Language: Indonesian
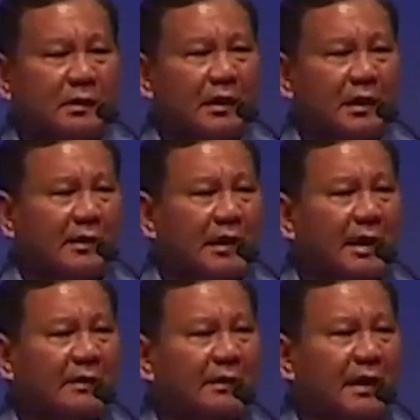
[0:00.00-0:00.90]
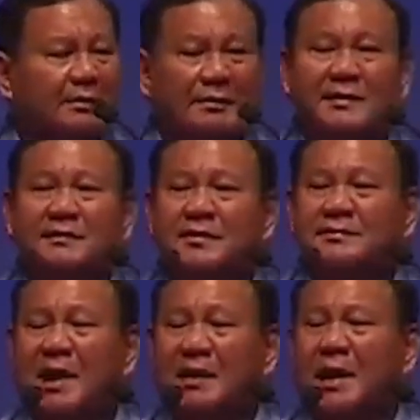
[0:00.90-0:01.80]
Rakyat dan
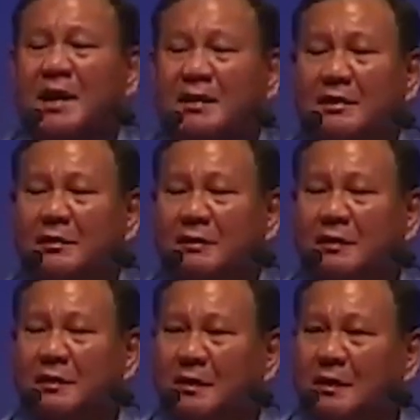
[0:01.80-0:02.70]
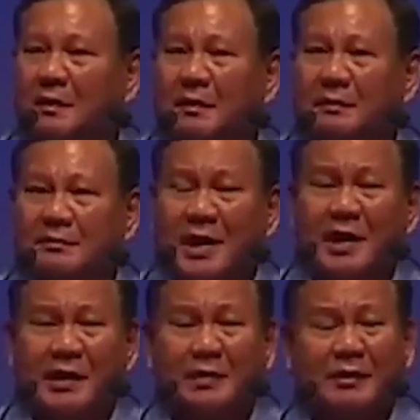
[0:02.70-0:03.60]
sejarah
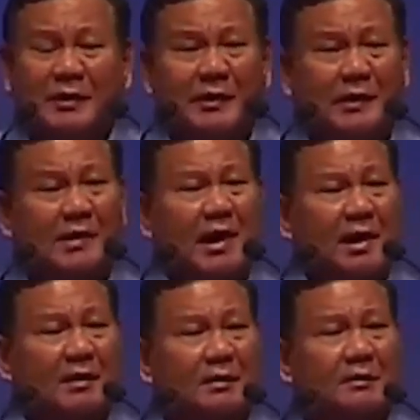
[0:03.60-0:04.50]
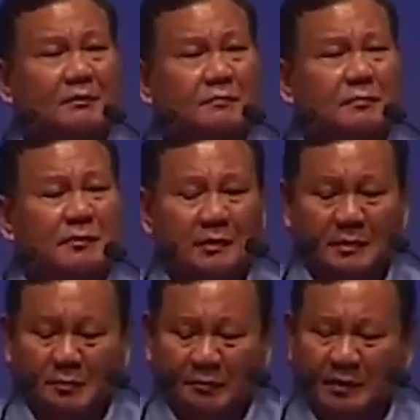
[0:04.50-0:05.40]
jangan mengira
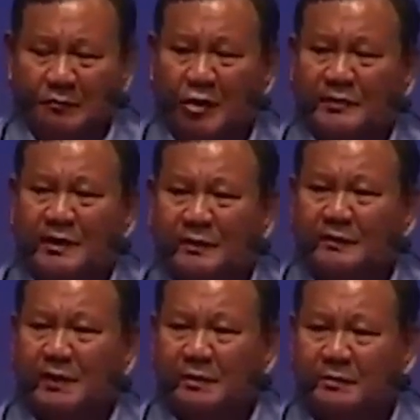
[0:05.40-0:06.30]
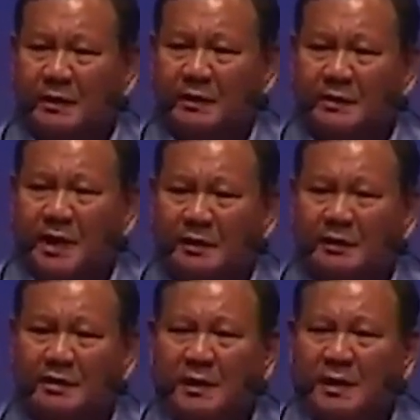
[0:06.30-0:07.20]
perbuatan kita tidak
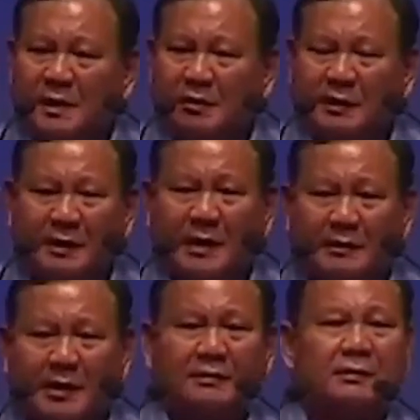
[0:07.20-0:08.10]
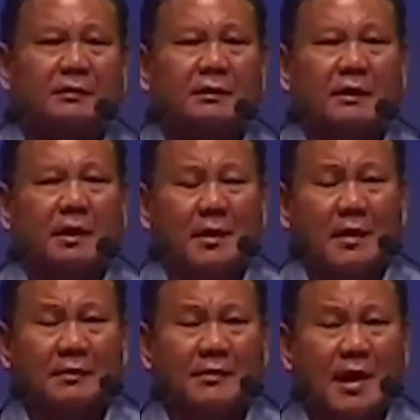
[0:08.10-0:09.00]
dinilai oleh rakyat.
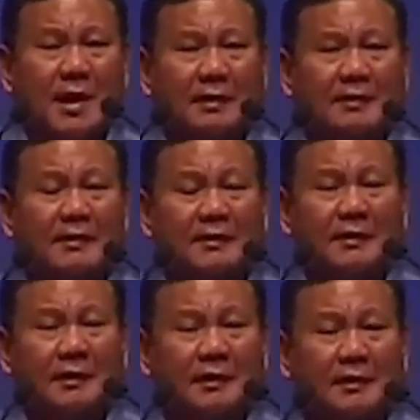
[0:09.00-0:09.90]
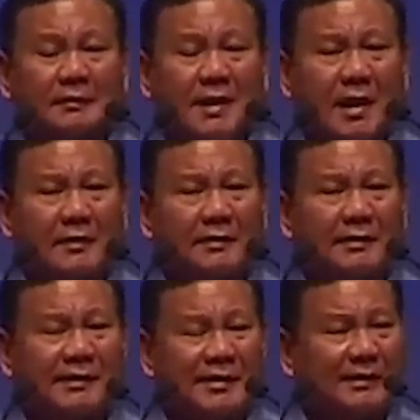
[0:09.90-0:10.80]
Jangan dinil, jangan
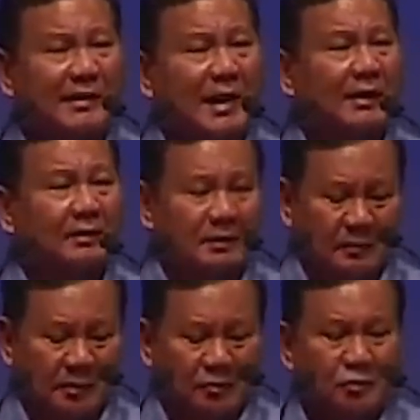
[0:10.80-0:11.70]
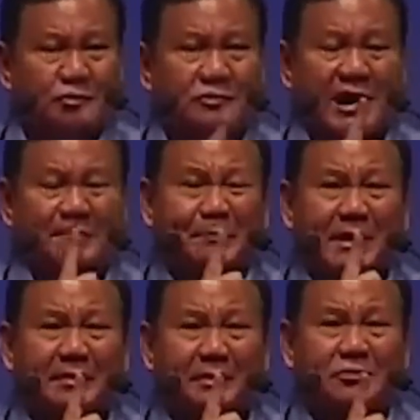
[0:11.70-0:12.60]
dikira
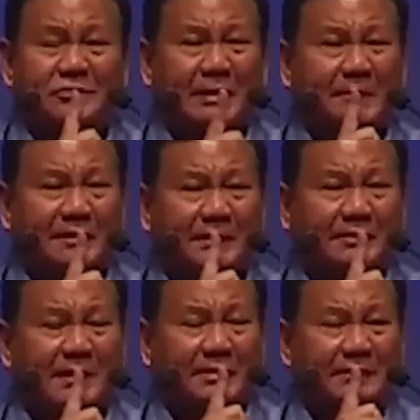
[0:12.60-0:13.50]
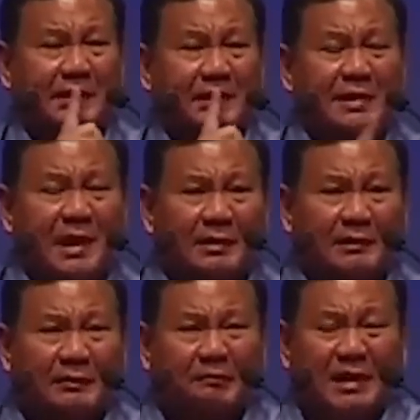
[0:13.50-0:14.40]
ucapan-ucapan kita tidak
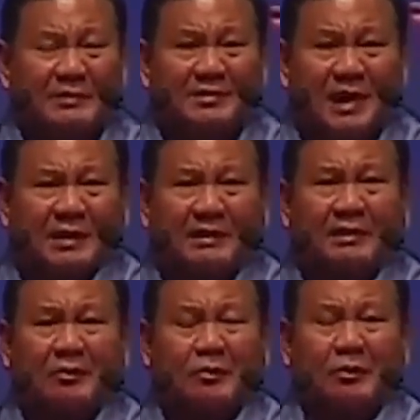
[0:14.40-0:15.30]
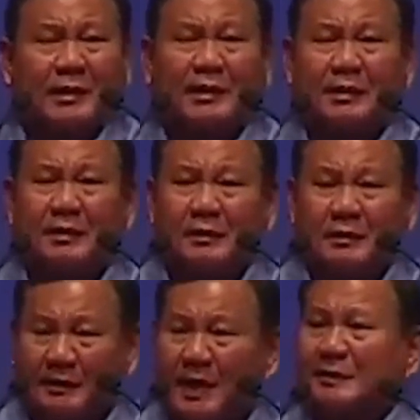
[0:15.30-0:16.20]
dipelajari oleh
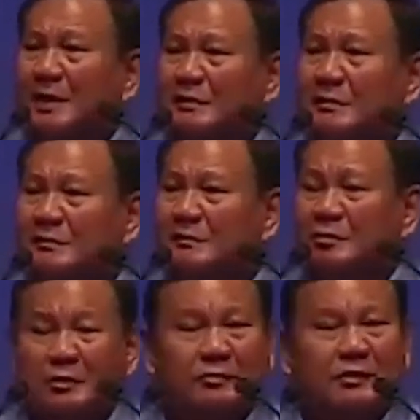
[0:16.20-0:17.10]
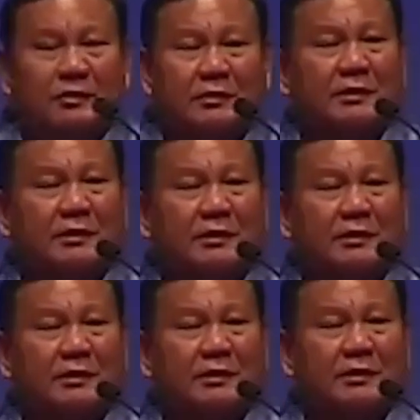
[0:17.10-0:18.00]
rakyat, sudah saudara sekalian.
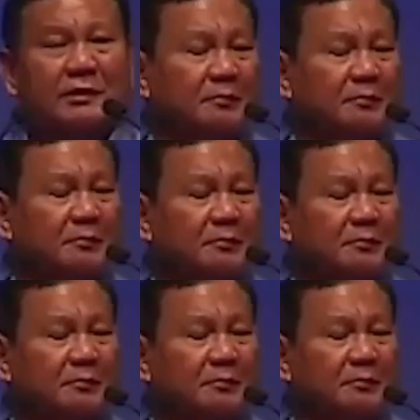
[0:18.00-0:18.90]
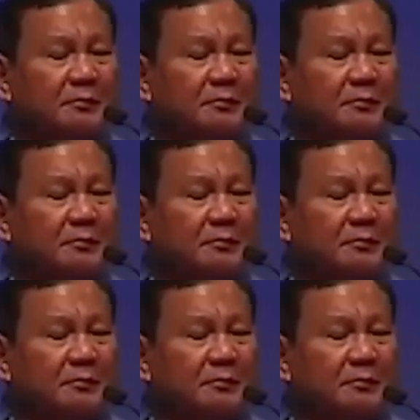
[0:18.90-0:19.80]
Memang tidak
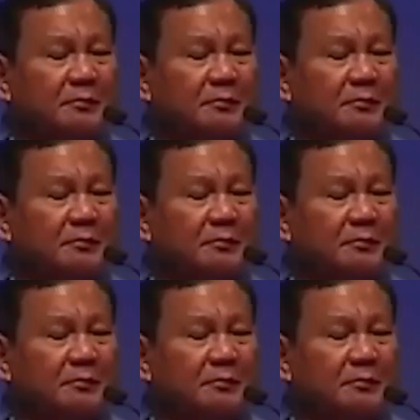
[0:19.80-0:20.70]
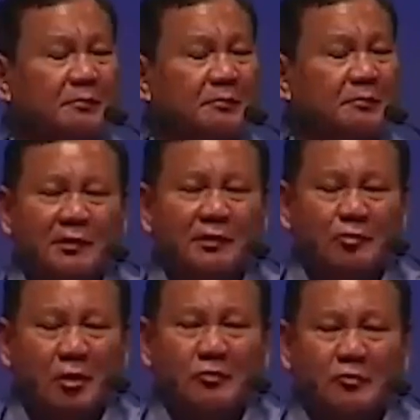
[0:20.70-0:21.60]
gampang jadi
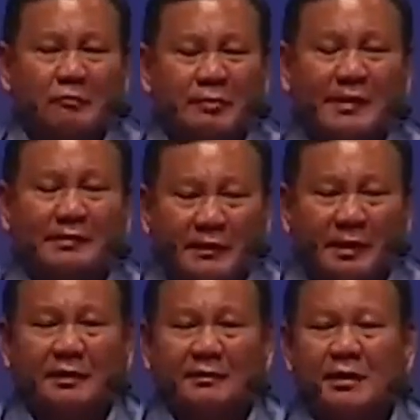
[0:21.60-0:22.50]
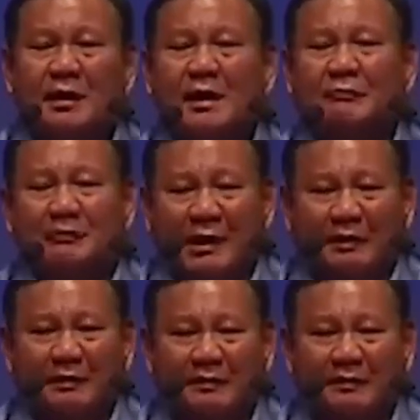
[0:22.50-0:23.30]
ketua umum partai tidak gampang.